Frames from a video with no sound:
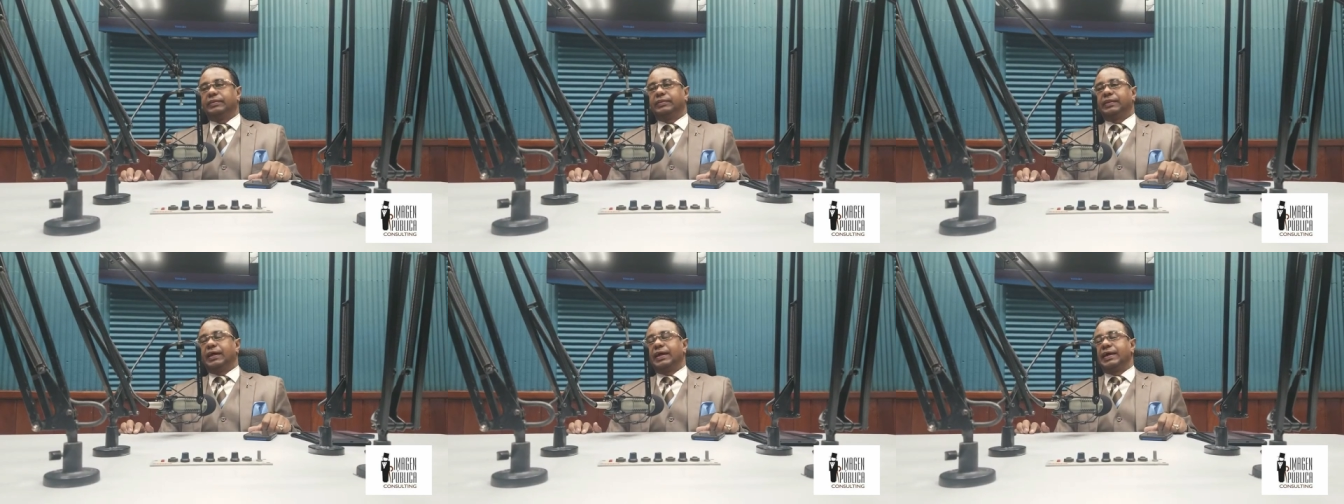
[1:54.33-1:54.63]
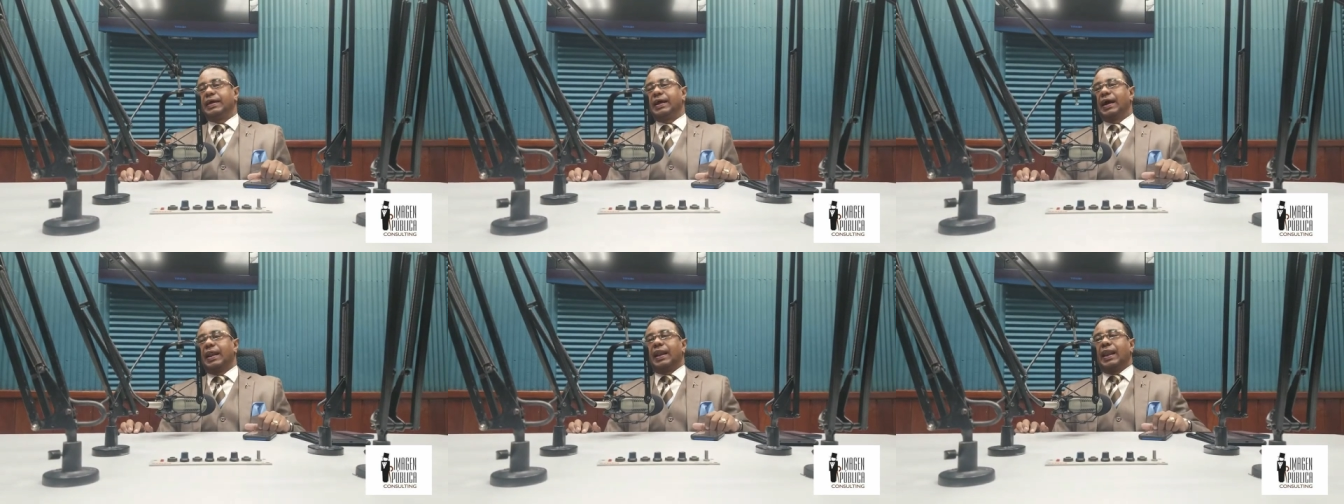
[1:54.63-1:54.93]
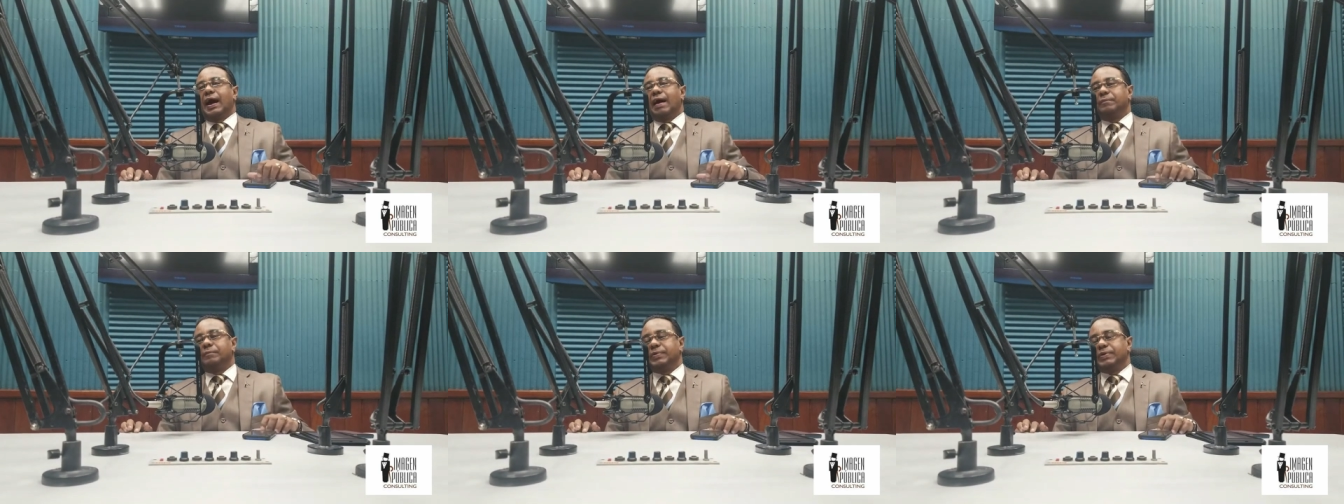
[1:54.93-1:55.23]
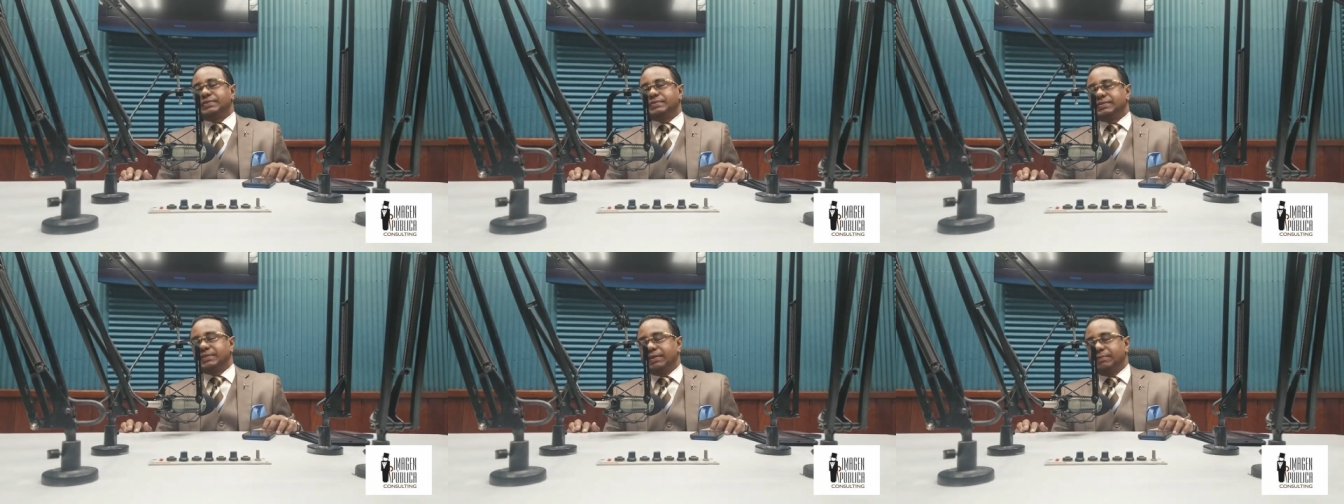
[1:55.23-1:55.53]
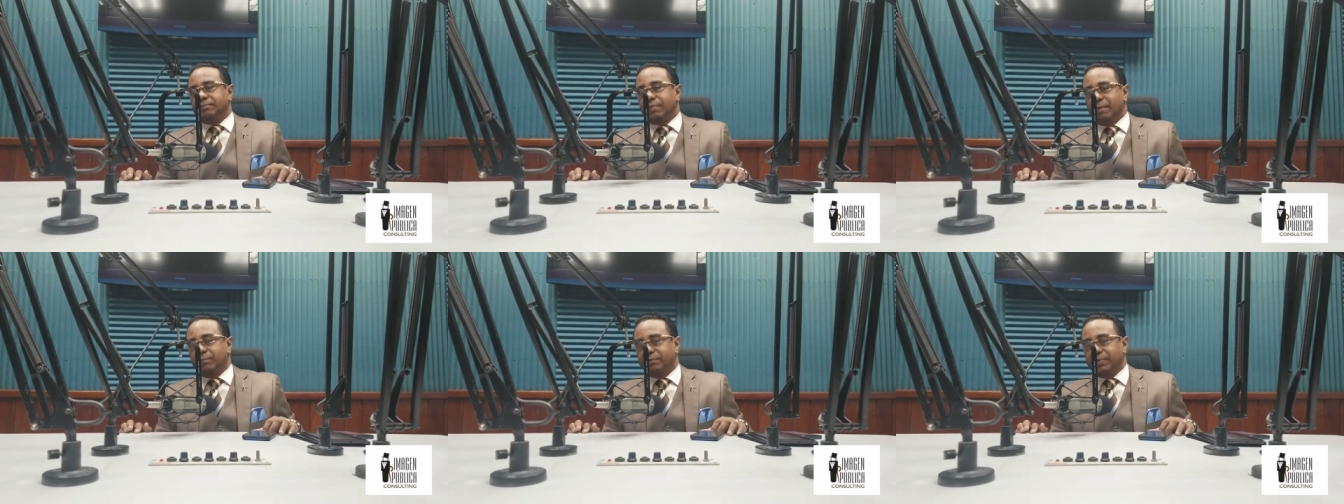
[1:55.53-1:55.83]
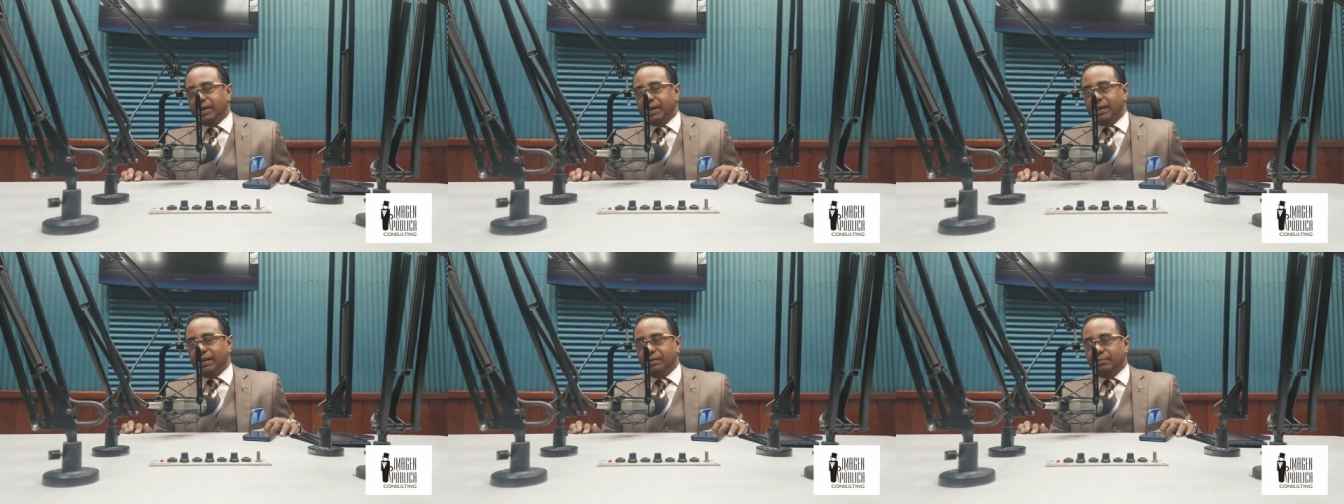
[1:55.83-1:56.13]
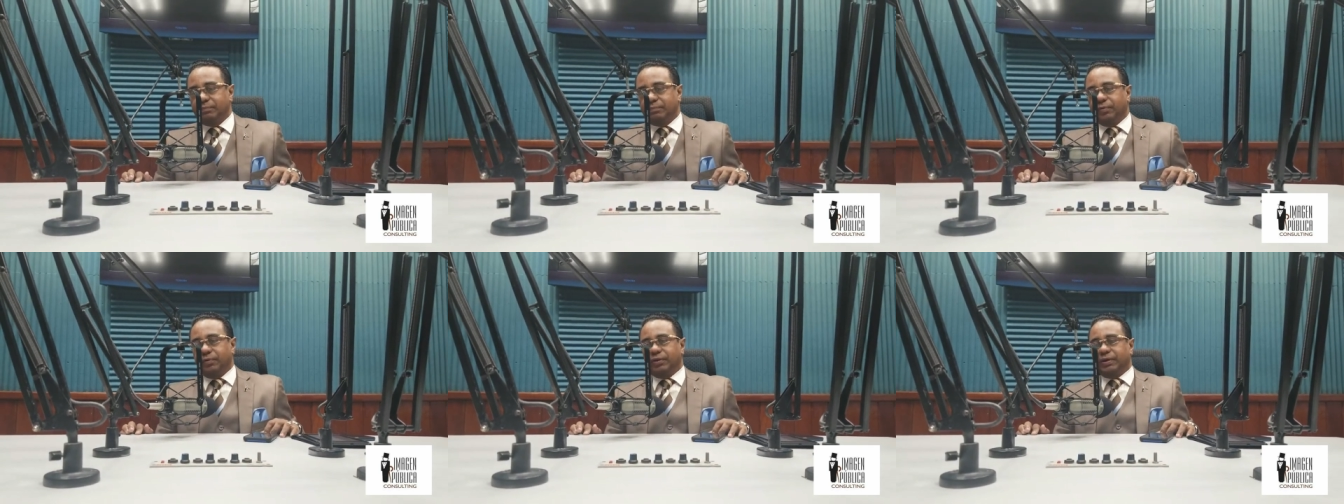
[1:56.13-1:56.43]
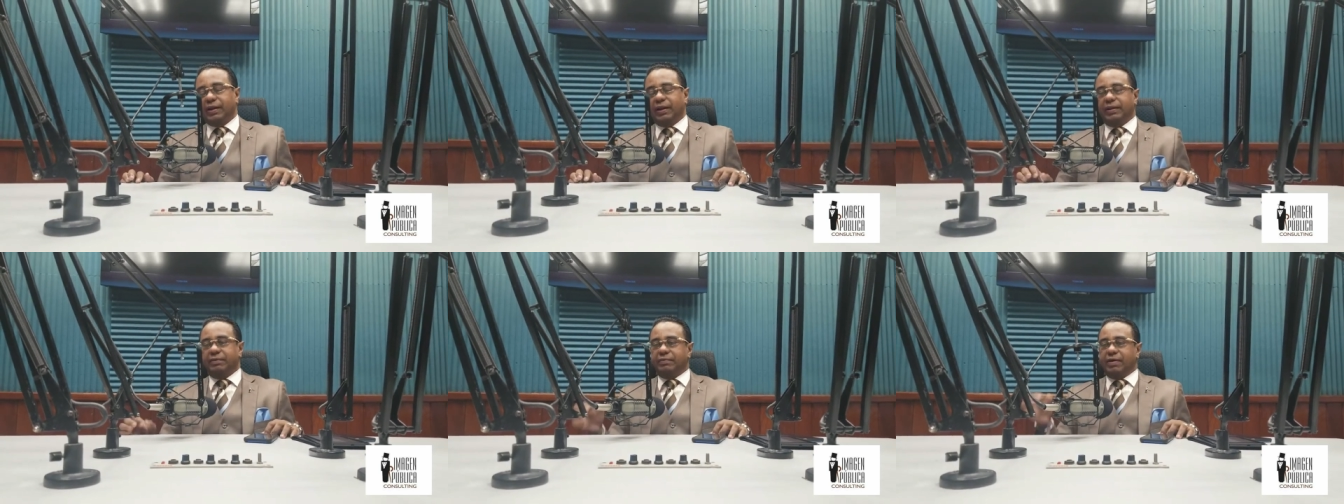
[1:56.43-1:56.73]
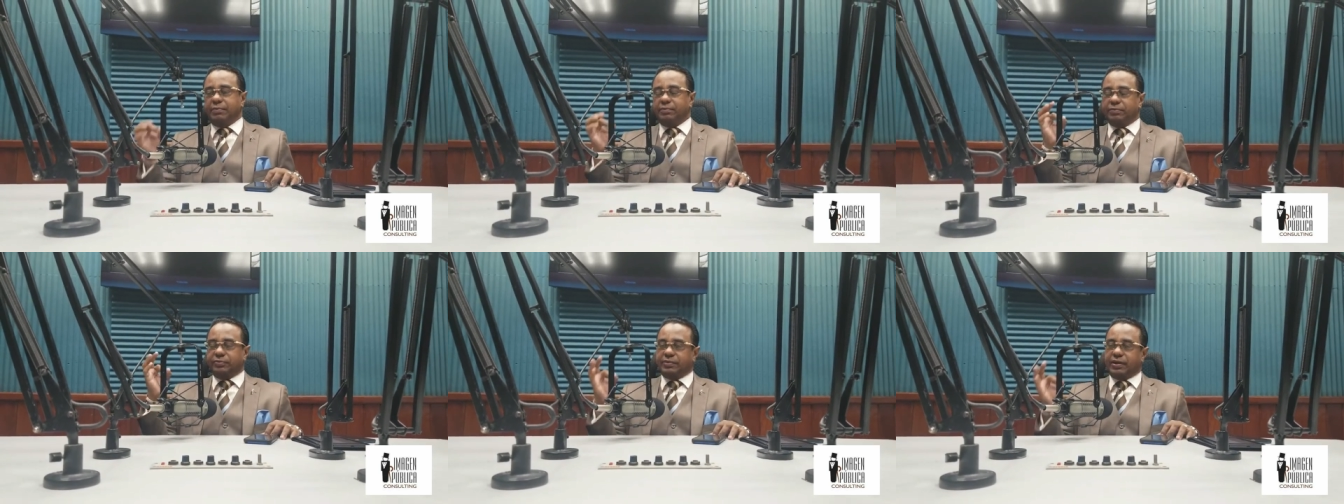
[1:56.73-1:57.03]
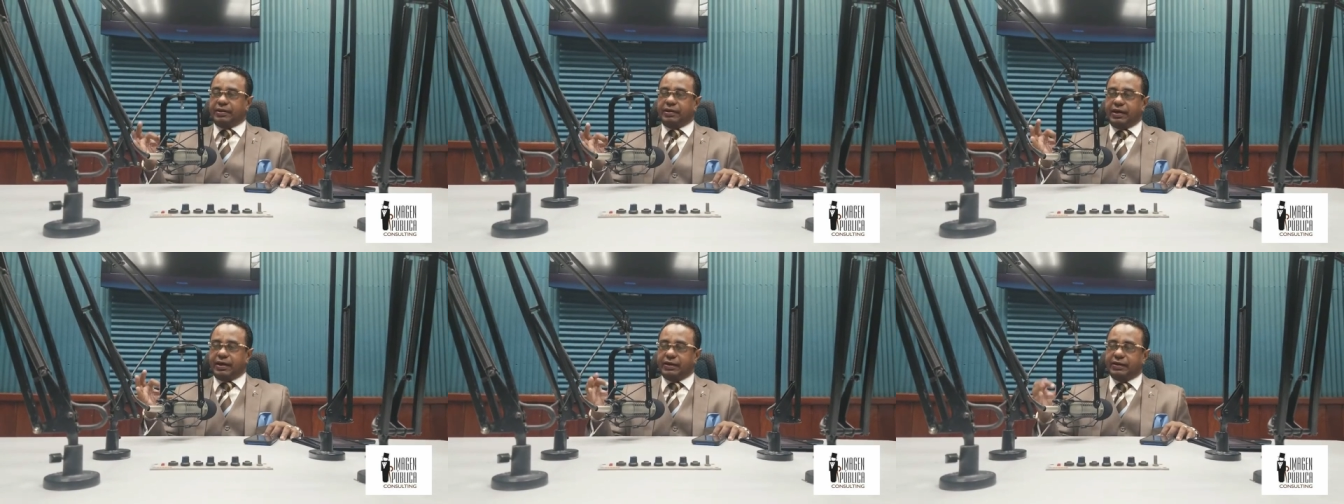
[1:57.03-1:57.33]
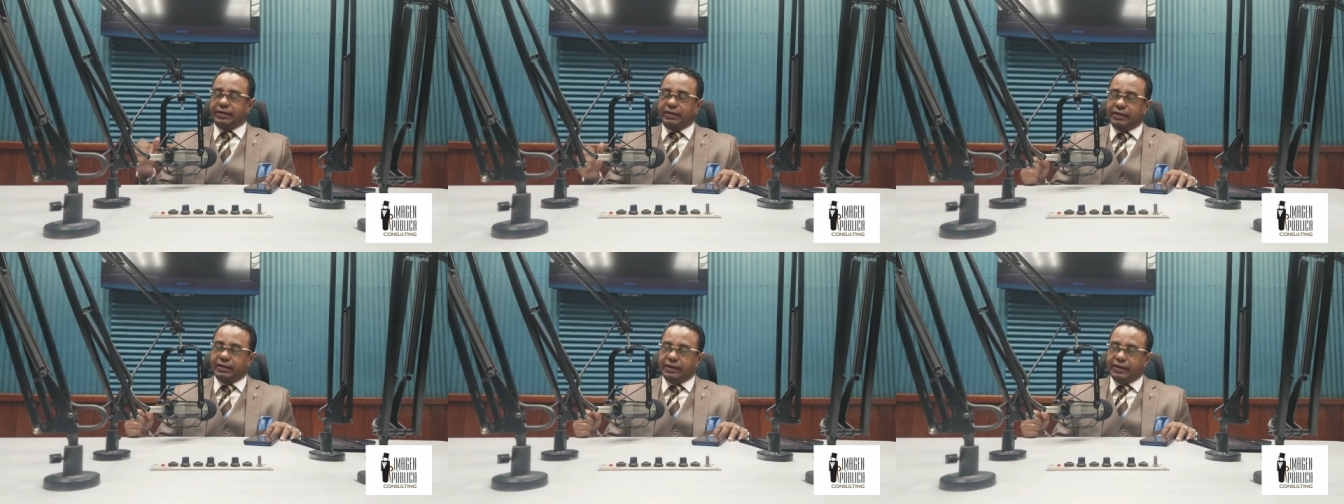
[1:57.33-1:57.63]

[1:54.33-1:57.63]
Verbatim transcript: tenga lápiz y papel porque le vamos a dar